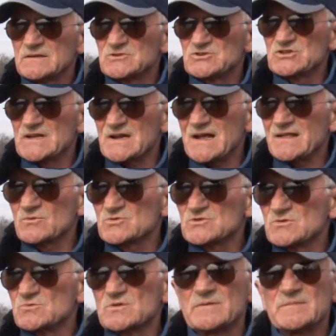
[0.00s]
ci daranno
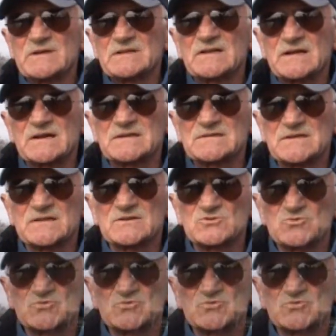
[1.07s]
sicuramente garanzia di